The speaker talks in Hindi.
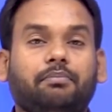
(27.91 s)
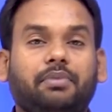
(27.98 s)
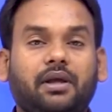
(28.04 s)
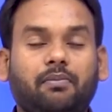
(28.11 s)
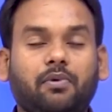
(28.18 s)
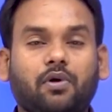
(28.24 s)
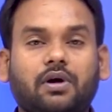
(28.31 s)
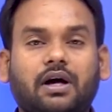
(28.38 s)
पी
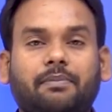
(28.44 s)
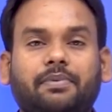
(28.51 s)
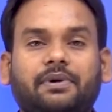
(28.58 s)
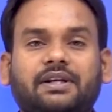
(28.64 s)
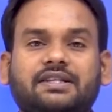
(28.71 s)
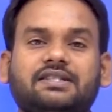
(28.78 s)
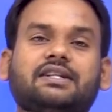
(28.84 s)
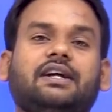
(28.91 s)
ब्लॉक
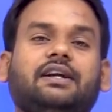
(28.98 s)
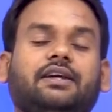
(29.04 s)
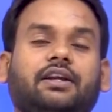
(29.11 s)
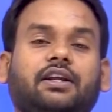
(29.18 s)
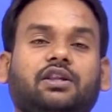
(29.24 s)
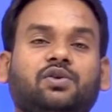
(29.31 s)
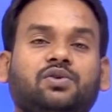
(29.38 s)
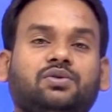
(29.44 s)
अपन स्टार्ट
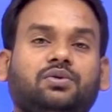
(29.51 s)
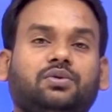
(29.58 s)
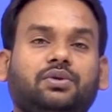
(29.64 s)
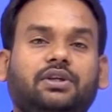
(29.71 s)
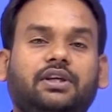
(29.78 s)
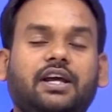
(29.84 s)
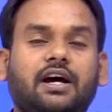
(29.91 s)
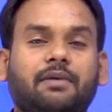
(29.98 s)
करें दोस्तों
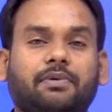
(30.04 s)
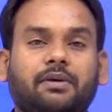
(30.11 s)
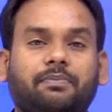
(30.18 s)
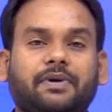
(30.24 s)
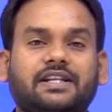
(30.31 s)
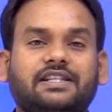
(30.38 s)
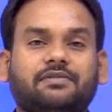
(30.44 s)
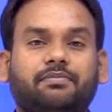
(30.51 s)
ये आपके
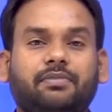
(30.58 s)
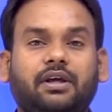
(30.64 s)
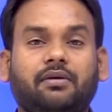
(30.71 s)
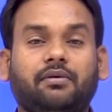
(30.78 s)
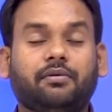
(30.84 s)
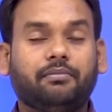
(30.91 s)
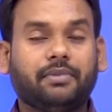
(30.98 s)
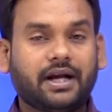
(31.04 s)
पास
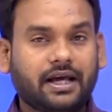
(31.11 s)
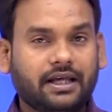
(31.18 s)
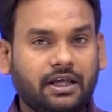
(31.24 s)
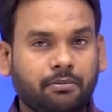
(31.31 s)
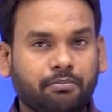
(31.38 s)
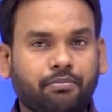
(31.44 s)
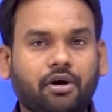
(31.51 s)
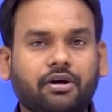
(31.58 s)
में बड़ा ही
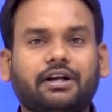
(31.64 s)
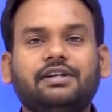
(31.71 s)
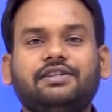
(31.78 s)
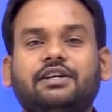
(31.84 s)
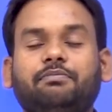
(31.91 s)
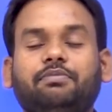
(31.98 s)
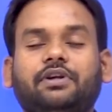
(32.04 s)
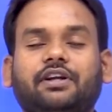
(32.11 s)
इंपॉर्टेंट
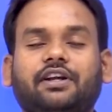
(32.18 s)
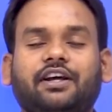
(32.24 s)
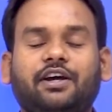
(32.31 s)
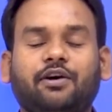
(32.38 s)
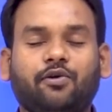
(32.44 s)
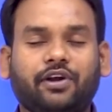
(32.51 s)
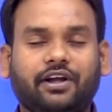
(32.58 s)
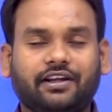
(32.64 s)
चैप्टर
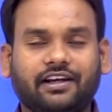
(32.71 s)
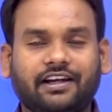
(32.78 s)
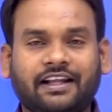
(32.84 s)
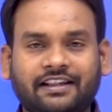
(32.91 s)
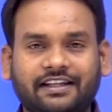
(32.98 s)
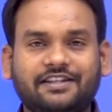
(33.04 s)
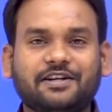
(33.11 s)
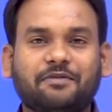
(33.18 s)
है और एक
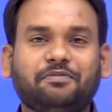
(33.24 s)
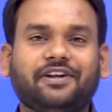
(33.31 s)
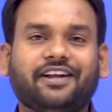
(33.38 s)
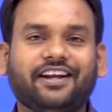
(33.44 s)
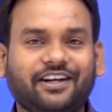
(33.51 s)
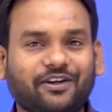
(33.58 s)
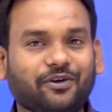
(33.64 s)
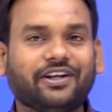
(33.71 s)
लेंदी
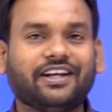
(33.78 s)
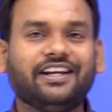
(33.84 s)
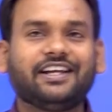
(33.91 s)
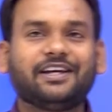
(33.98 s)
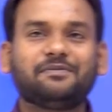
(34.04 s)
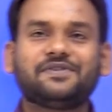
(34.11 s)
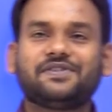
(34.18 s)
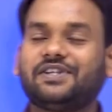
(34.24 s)
चैप्टर है इनऑर्गेनिक
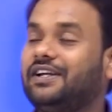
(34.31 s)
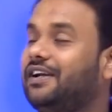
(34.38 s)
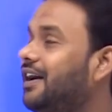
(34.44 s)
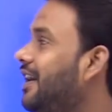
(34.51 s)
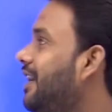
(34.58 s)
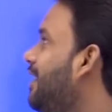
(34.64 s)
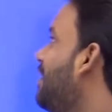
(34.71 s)
केमिस्ट्री का